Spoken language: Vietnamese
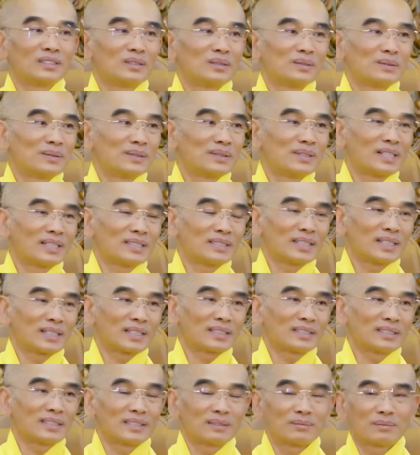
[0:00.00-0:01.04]
tu đơn
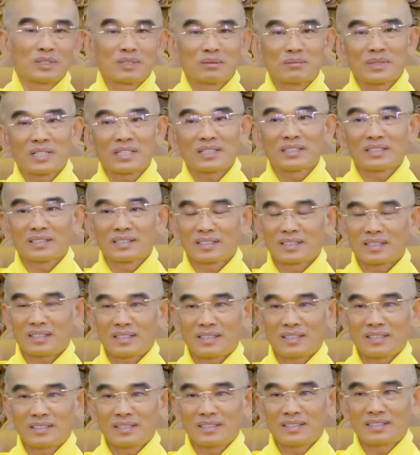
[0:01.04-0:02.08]
giản là mình biết người
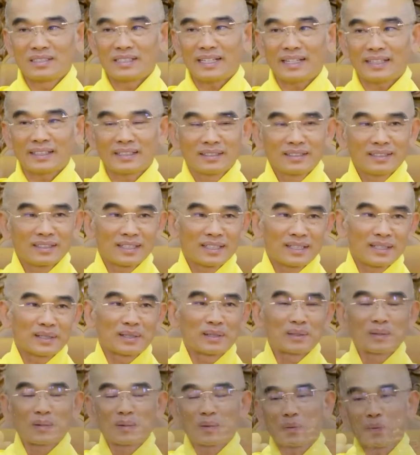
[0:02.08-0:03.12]
đó ghét người kia,